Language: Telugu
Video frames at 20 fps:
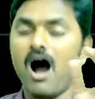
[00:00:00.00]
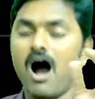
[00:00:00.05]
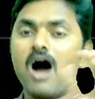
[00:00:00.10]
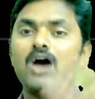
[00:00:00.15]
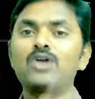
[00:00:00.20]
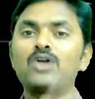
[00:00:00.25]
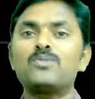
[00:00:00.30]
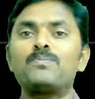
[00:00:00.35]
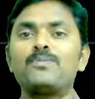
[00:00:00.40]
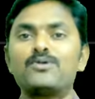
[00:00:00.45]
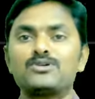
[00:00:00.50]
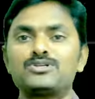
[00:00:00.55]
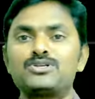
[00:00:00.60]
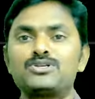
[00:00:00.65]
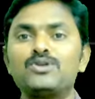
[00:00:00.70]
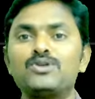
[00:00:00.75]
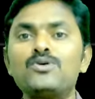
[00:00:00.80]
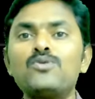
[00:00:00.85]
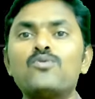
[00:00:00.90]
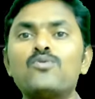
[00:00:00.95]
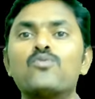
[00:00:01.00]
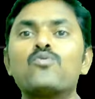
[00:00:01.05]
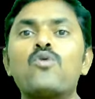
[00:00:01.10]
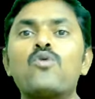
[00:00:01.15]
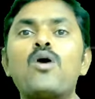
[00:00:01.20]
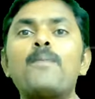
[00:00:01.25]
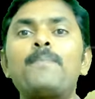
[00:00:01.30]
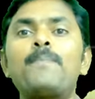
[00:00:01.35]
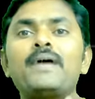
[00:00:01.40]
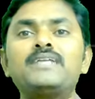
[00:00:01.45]
ఆరు పోస్టులు
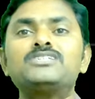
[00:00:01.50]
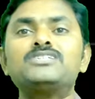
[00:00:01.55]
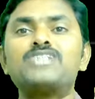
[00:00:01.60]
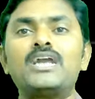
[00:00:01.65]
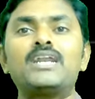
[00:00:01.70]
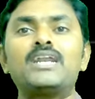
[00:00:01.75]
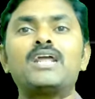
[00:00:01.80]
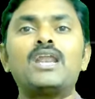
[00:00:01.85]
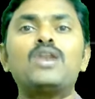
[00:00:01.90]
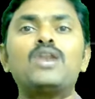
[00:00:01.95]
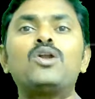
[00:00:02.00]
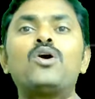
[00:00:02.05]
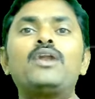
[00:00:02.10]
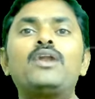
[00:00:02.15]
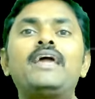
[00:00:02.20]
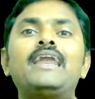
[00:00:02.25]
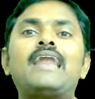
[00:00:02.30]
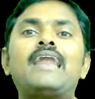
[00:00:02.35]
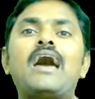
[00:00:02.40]
ఓపెన్ జనరల్లోనే